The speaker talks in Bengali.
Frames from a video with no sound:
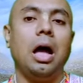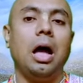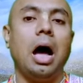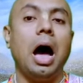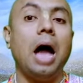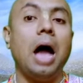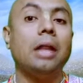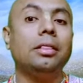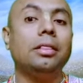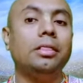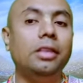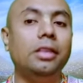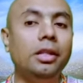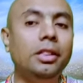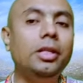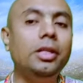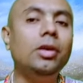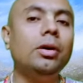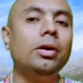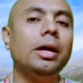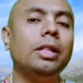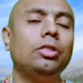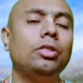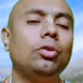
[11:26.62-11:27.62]
আর
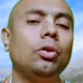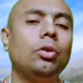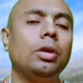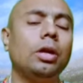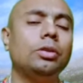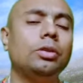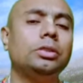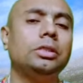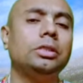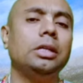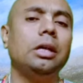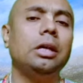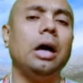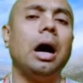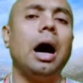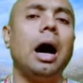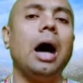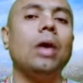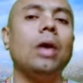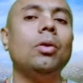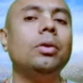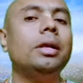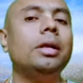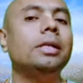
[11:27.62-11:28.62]
তৃতীয় ক্ষেত্রটা হচ্ছে
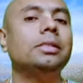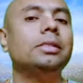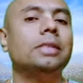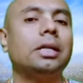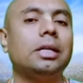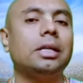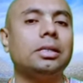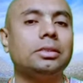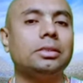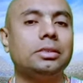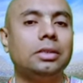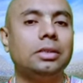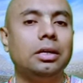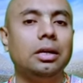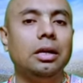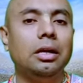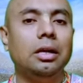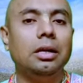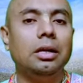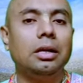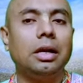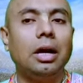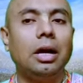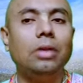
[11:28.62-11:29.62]
আরও ডেঞ্জারাস
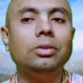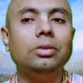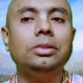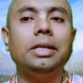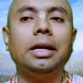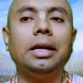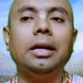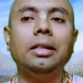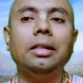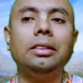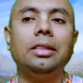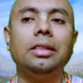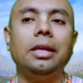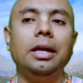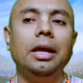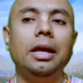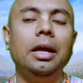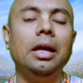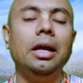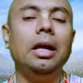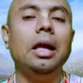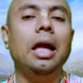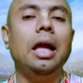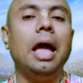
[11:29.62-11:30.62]
কারণ সেক্ষেত্রে
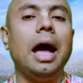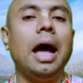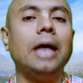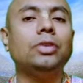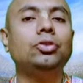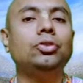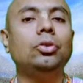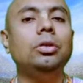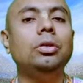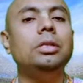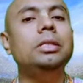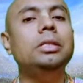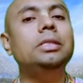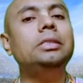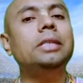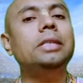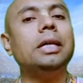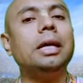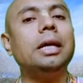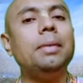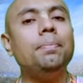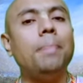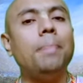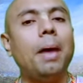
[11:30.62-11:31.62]
একজন
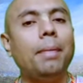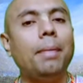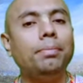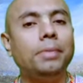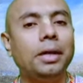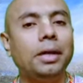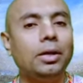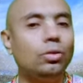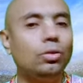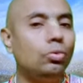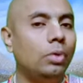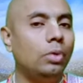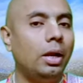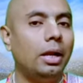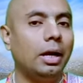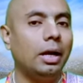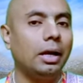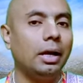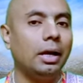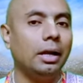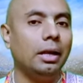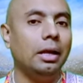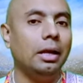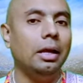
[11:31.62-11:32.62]
নিজেকে পাপ থেকে দূরে
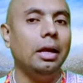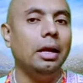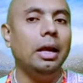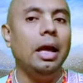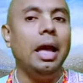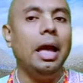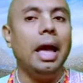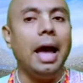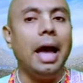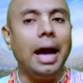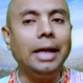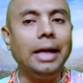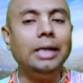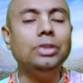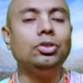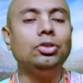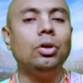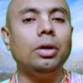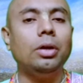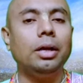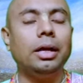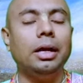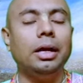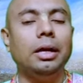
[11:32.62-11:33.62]
রাখেন একই
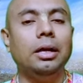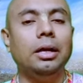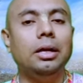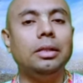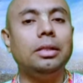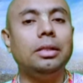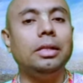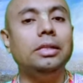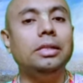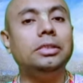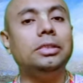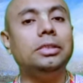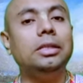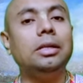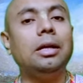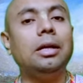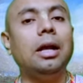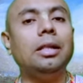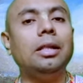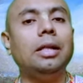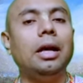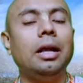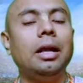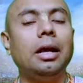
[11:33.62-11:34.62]
সঙ্গে তিনি
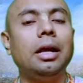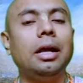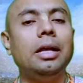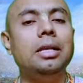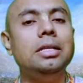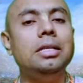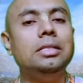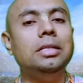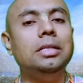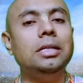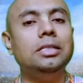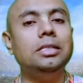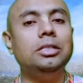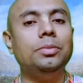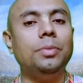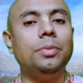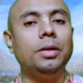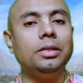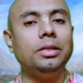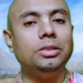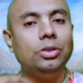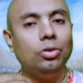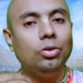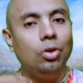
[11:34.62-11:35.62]
শিক্ষা দেওয়ার আগে নিজের
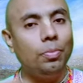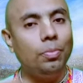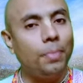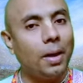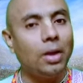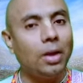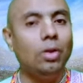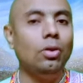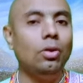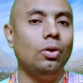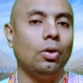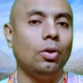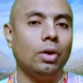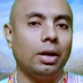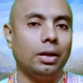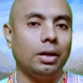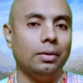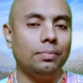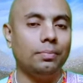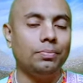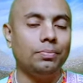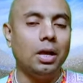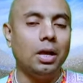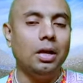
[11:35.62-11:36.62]
জীবনে সেগুলো পালনও
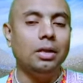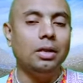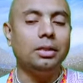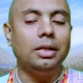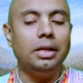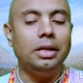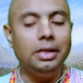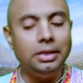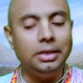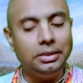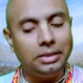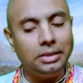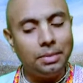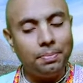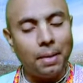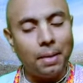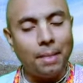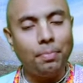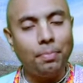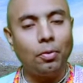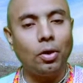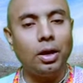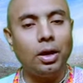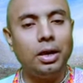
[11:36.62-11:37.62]
করেন তিনি নিজে
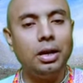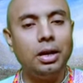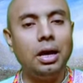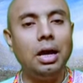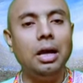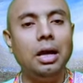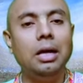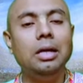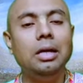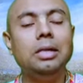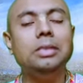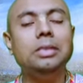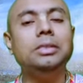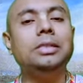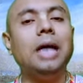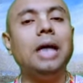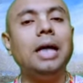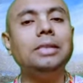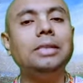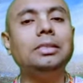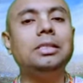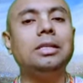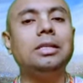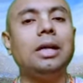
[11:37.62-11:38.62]
পাপ করেন না
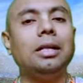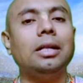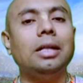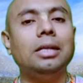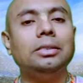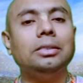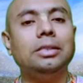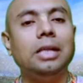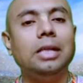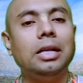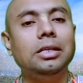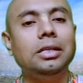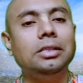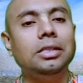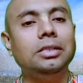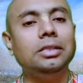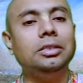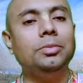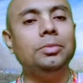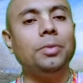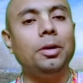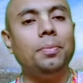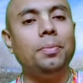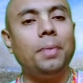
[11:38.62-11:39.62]
যা শিক্ষা দেয় সেটা
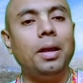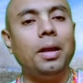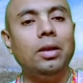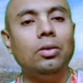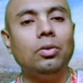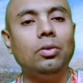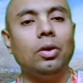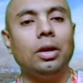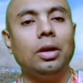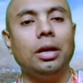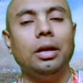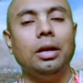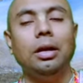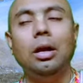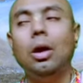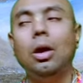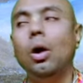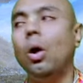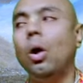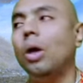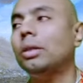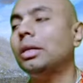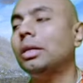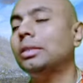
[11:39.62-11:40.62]
নিজের জীবনে পালন করেন
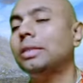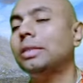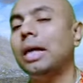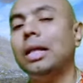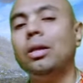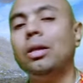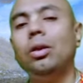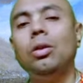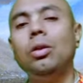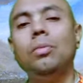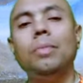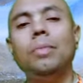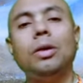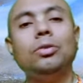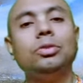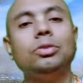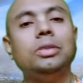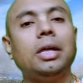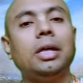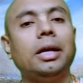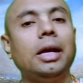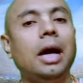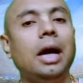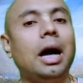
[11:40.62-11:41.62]
অর্থাৎ সাধারণ মানুষ
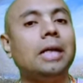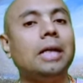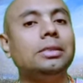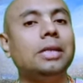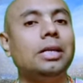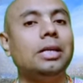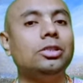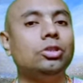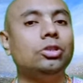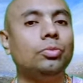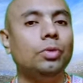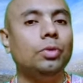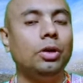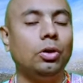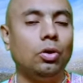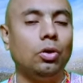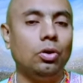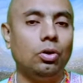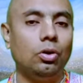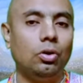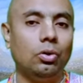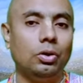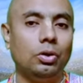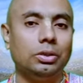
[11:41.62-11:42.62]
তাকে আচার্য বলে
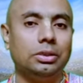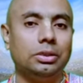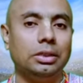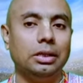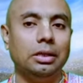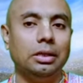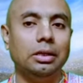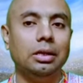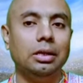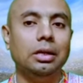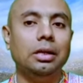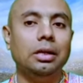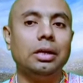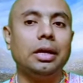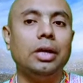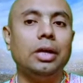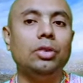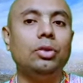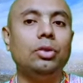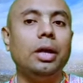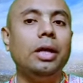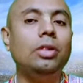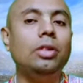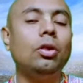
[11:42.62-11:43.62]
গণ্য করছে
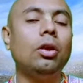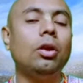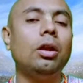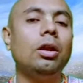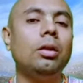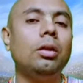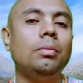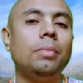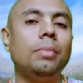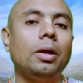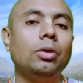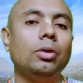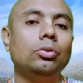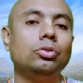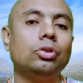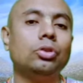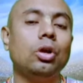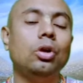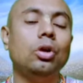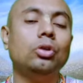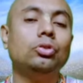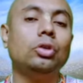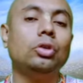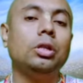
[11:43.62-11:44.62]
কিন্তু এই ধরনের মানুষ
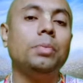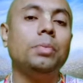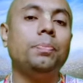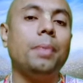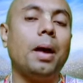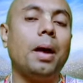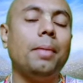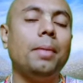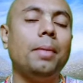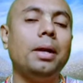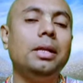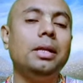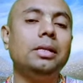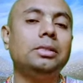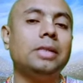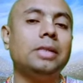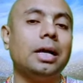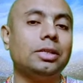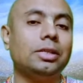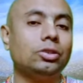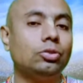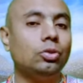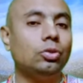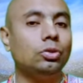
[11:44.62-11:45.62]
যদি প্রামাণিক
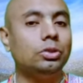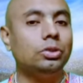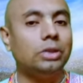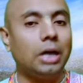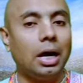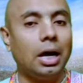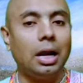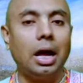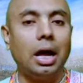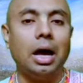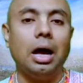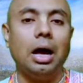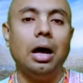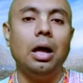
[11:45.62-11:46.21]
শাস্ত্র ছাড়া